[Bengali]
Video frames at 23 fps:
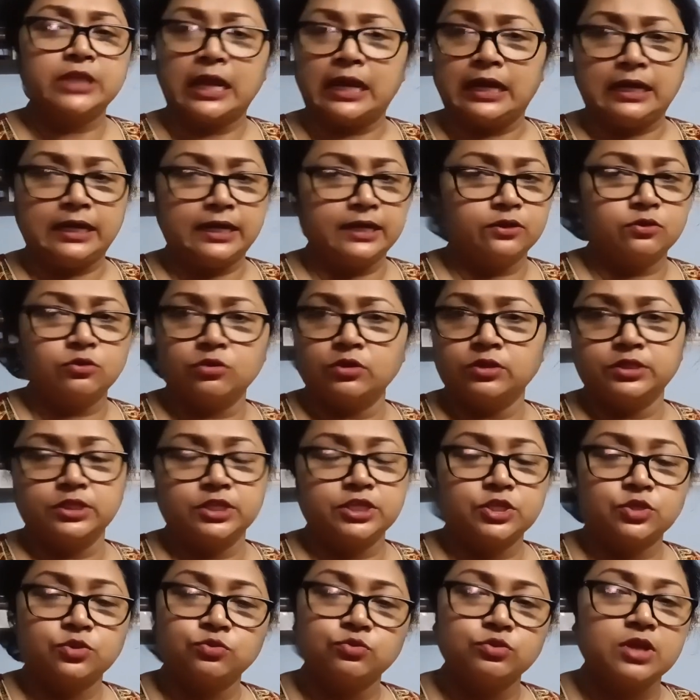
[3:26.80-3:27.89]
চালের কোনো
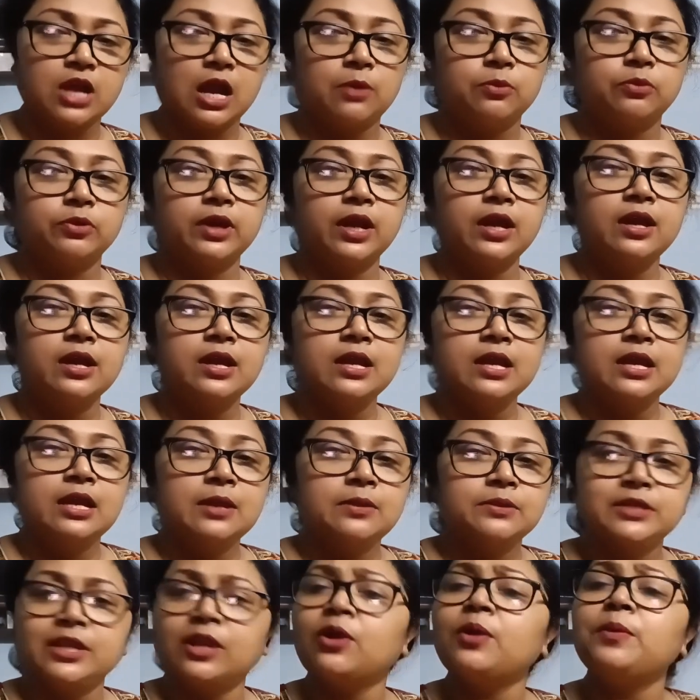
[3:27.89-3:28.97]
জিনিস শুধু খাবো না
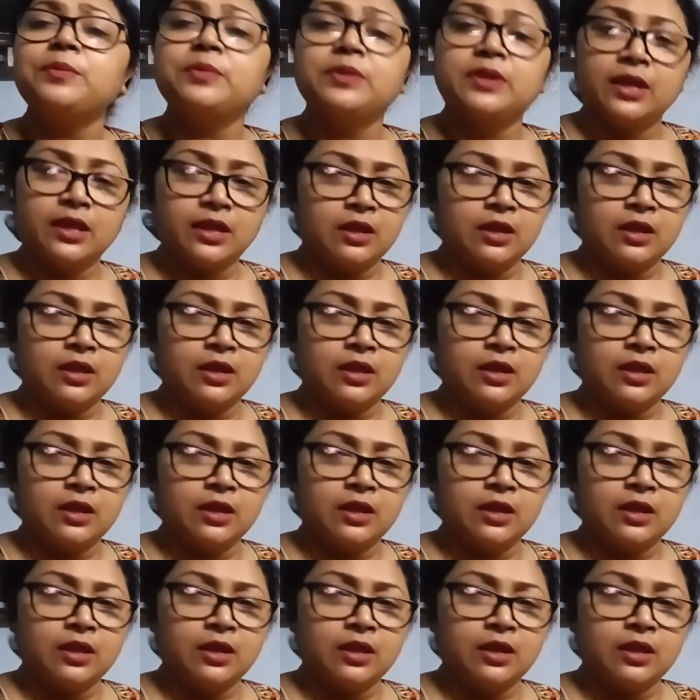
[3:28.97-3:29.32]
যেরকম